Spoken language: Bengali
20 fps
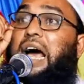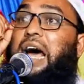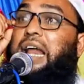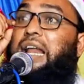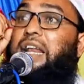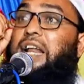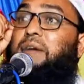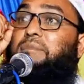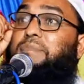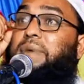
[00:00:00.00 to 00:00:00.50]

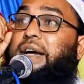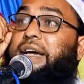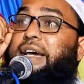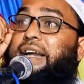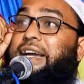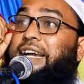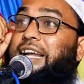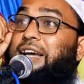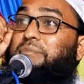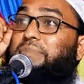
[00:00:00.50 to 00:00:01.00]
আল্লাহ
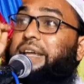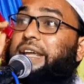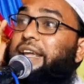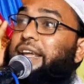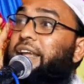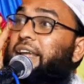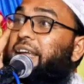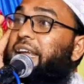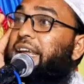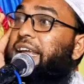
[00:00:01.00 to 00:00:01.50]
পাকের নবী
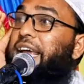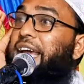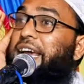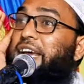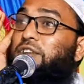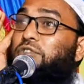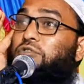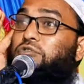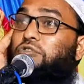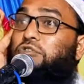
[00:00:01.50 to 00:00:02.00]

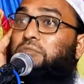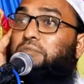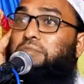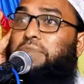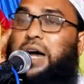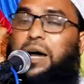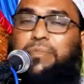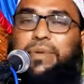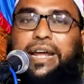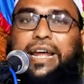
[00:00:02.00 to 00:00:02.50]
এইরকম
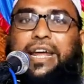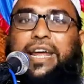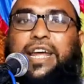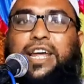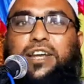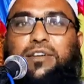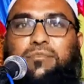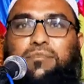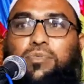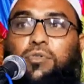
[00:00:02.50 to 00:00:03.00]
ভাবে
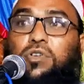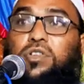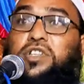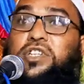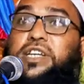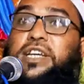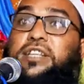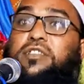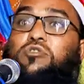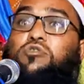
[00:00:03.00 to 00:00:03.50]

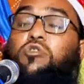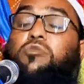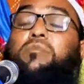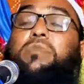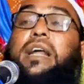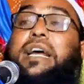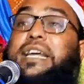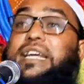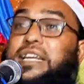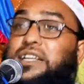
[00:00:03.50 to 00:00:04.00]
বলছেন
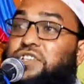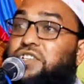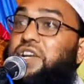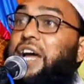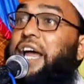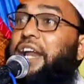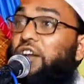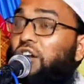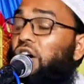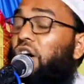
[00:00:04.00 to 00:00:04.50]
তোমরা কি
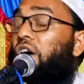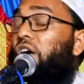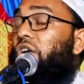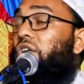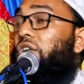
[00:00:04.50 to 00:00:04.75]
জানো